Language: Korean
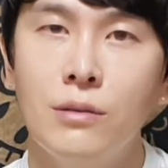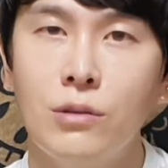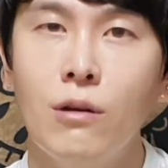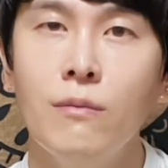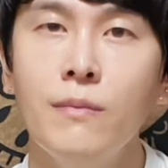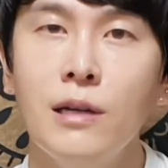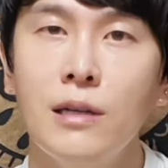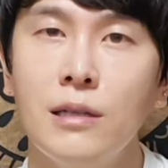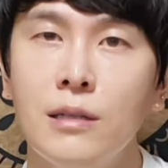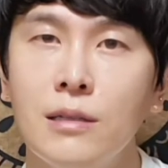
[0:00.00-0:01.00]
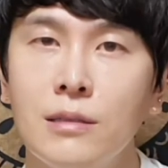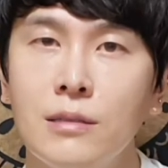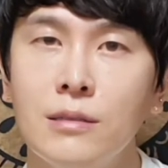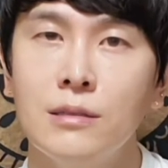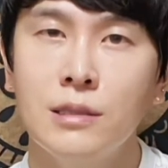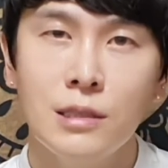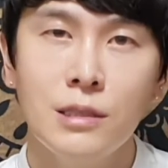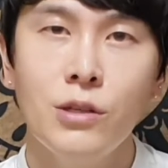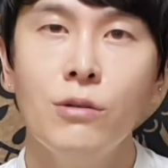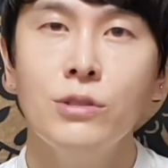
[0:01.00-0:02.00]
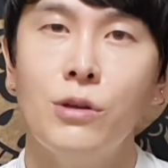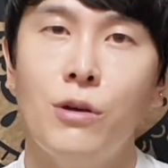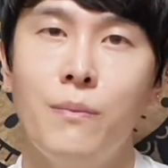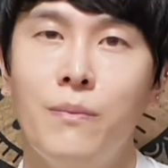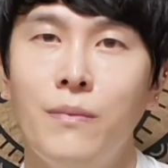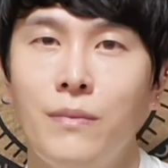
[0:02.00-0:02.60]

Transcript: 정말 친형처럼